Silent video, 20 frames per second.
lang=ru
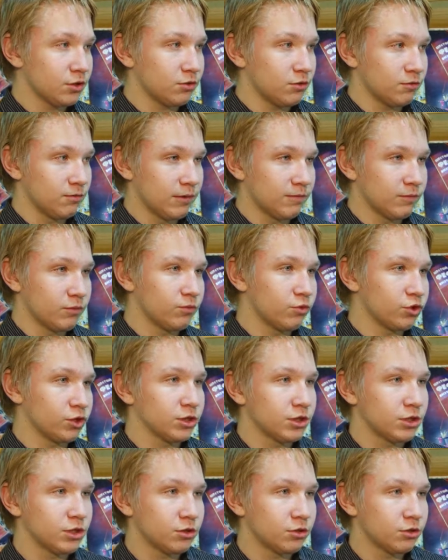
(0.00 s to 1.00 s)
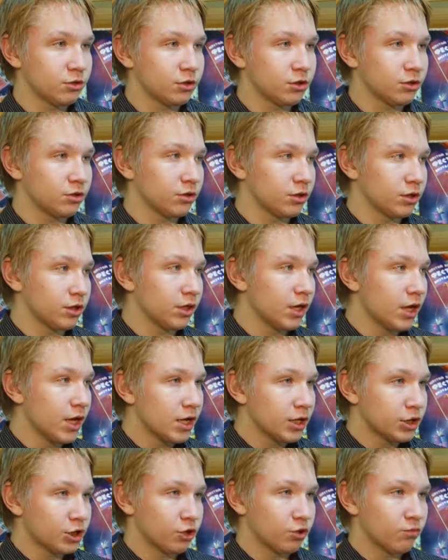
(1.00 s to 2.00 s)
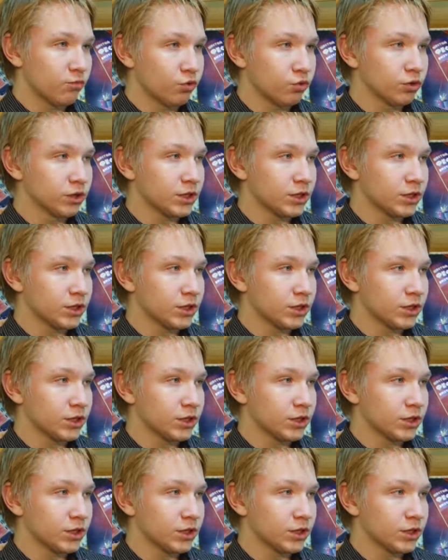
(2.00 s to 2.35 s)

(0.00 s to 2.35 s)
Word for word: то вам можно сделать то-то, то-то, чтобы